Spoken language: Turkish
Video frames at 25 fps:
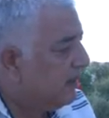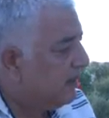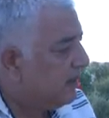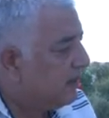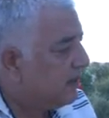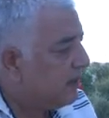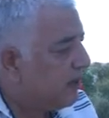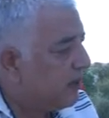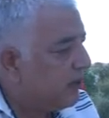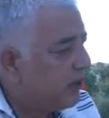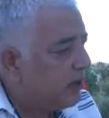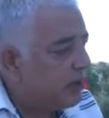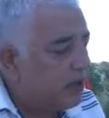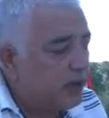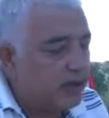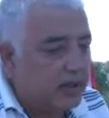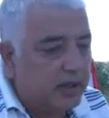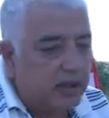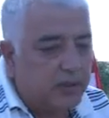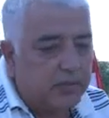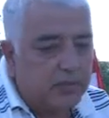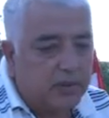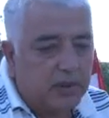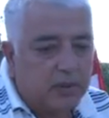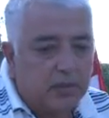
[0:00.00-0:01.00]

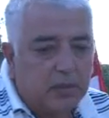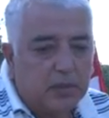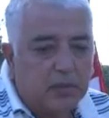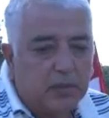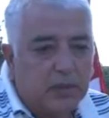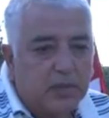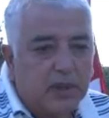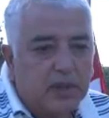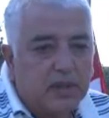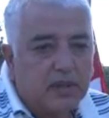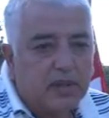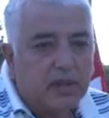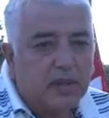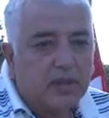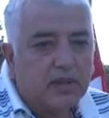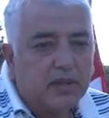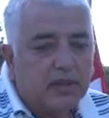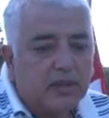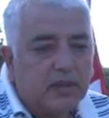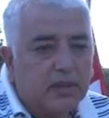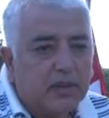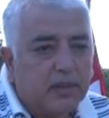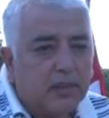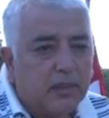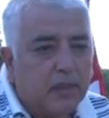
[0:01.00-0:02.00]
Severek yaptığı bir
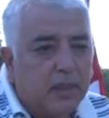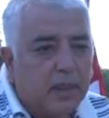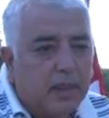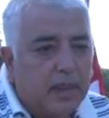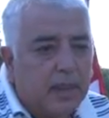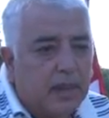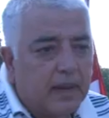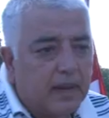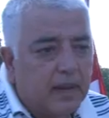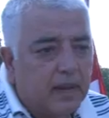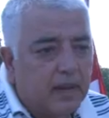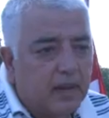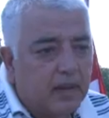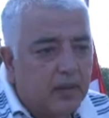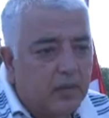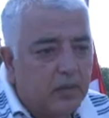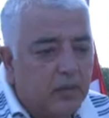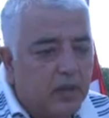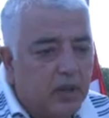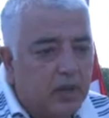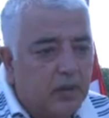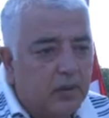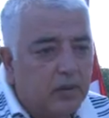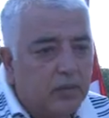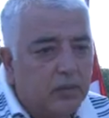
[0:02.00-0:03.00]
meslekti.
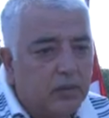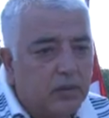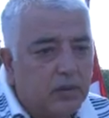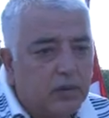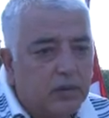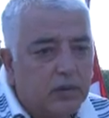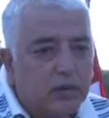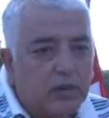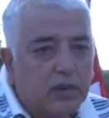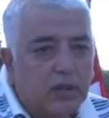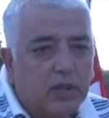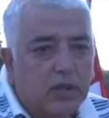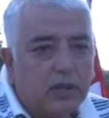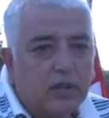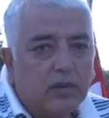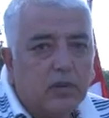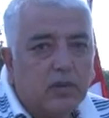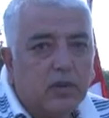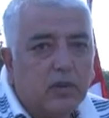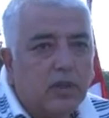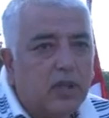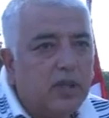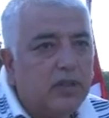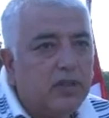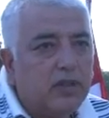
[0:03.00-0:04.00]
Malumunuz üzere
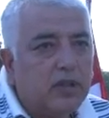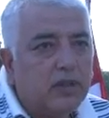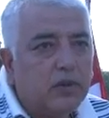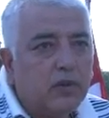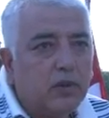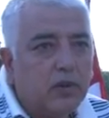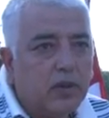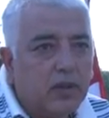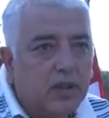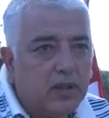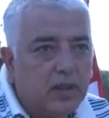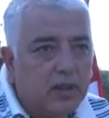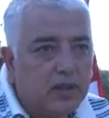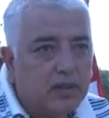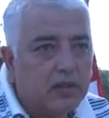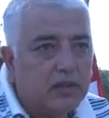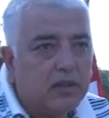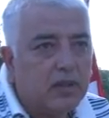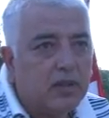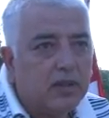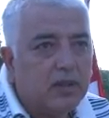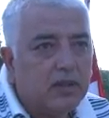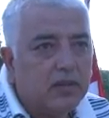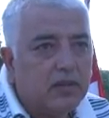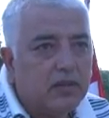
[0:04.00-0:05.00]
bu hendek
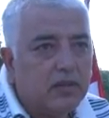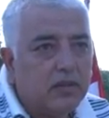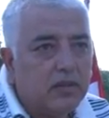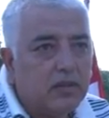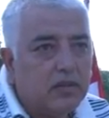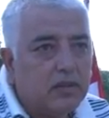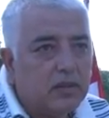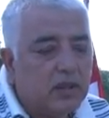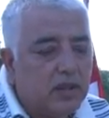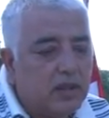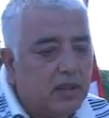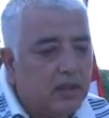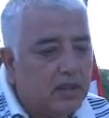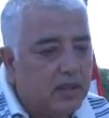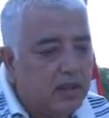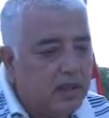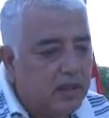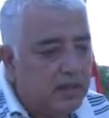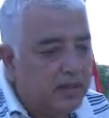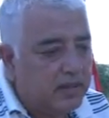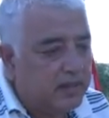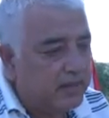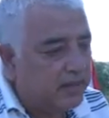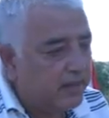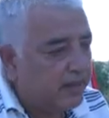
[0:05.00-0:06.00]
olaylarında
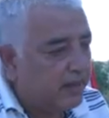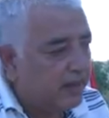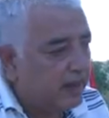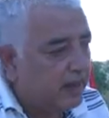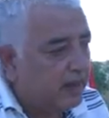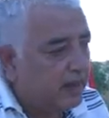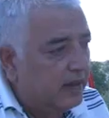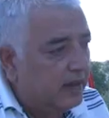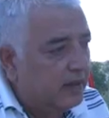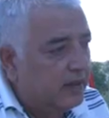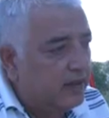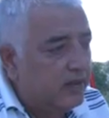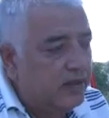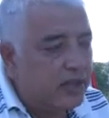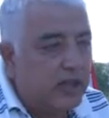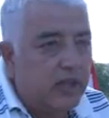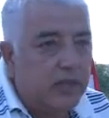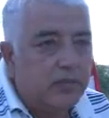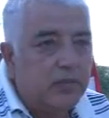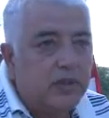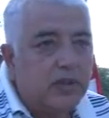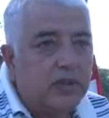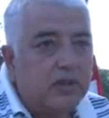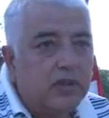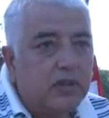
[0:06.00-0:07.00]
özellikle
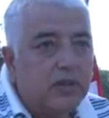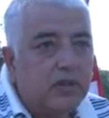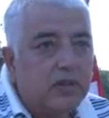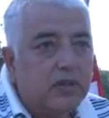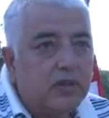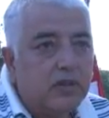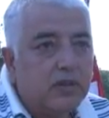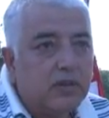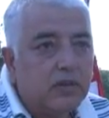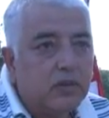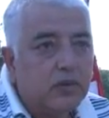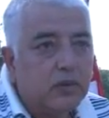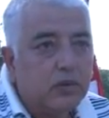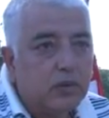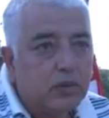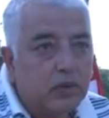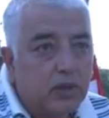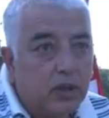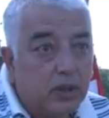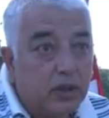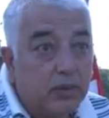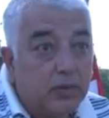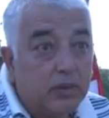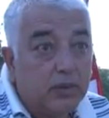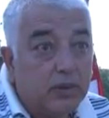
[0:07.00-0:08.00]
Şemdinli,
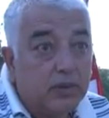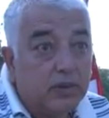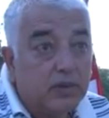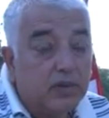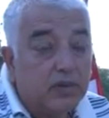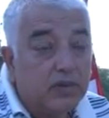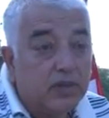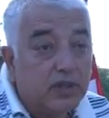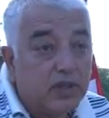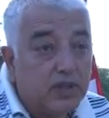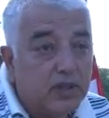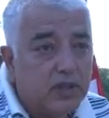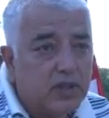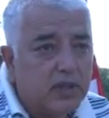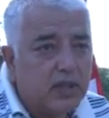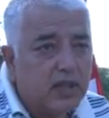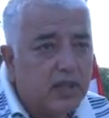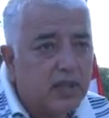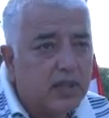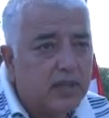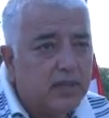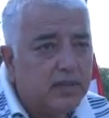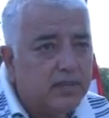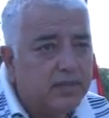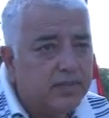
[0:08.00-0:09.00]
Nusaybin,
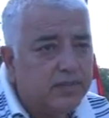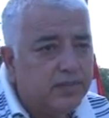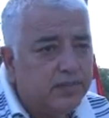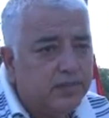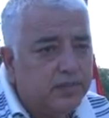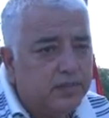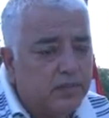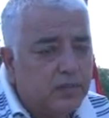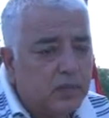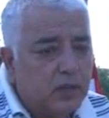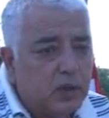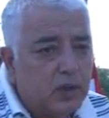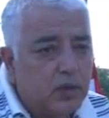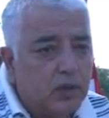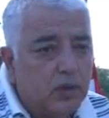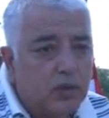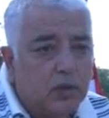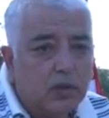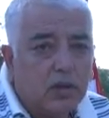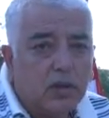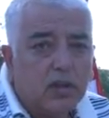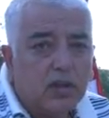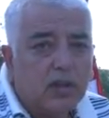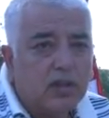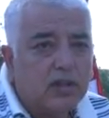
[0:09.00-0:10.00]
Cizre,
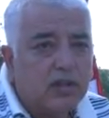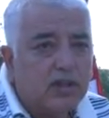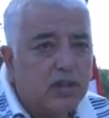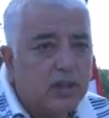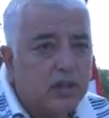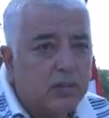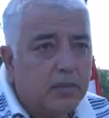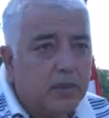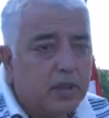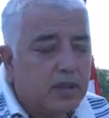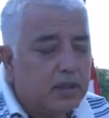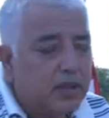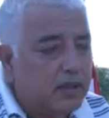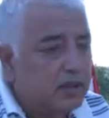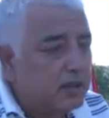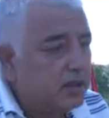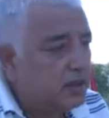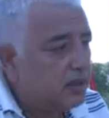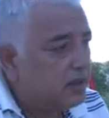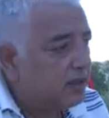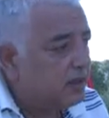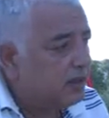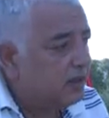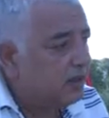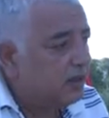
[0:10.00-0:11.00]
son olarak
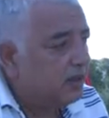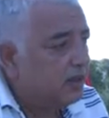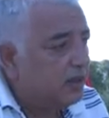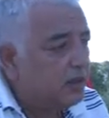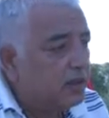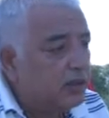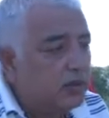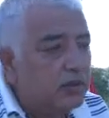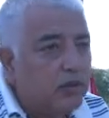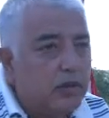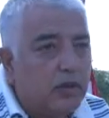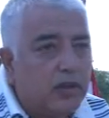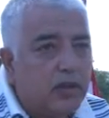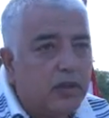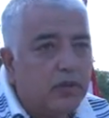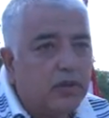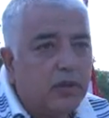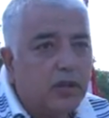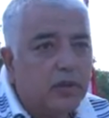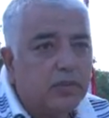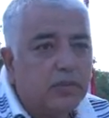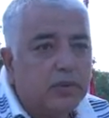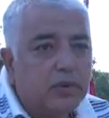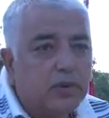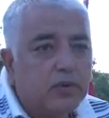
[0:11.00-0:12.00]
Diyarbakır'da görev
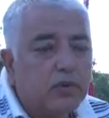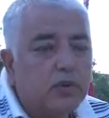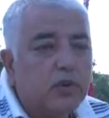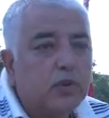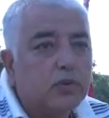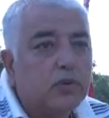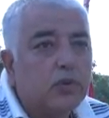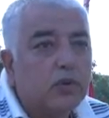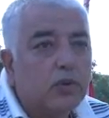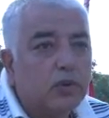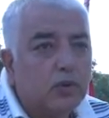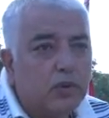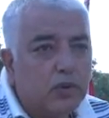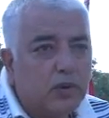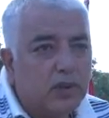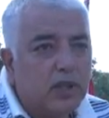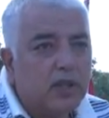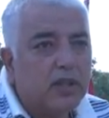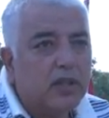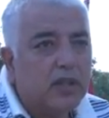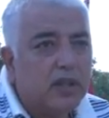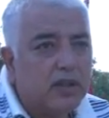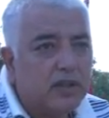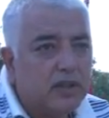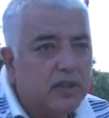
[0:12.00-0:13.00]
yaptı. Çok zor
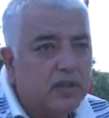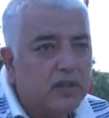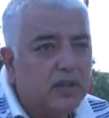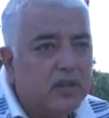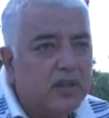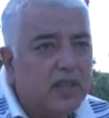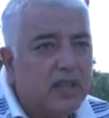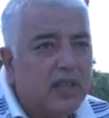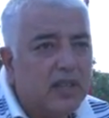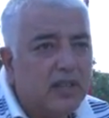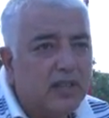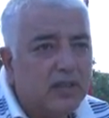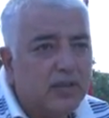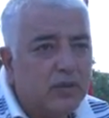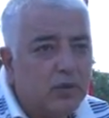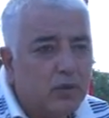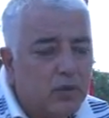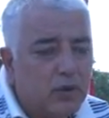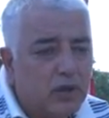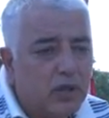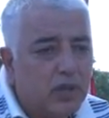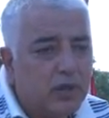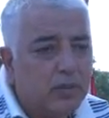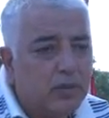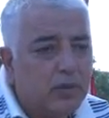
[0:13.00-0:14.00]
günler geçirdi. Hele ki
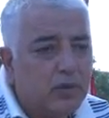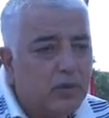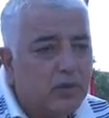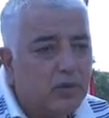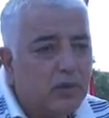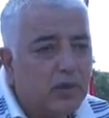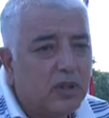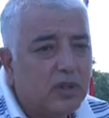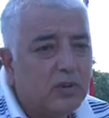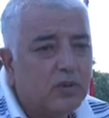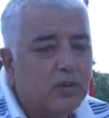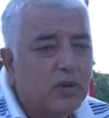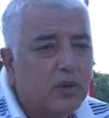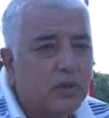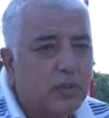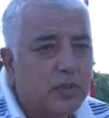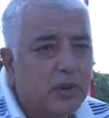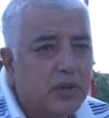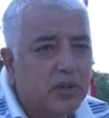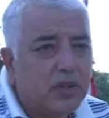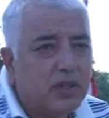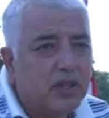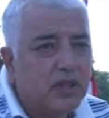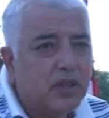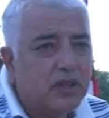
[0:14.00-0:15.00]
Nusaybin onları çok
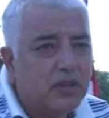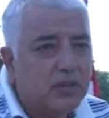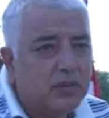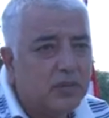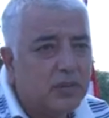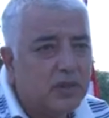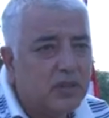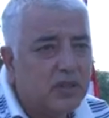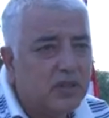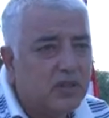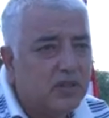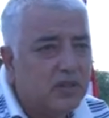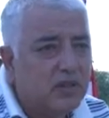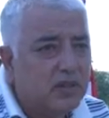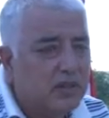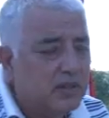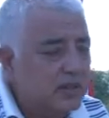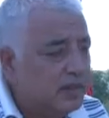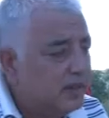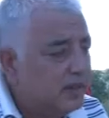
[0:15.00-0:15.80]
perişan etmişti.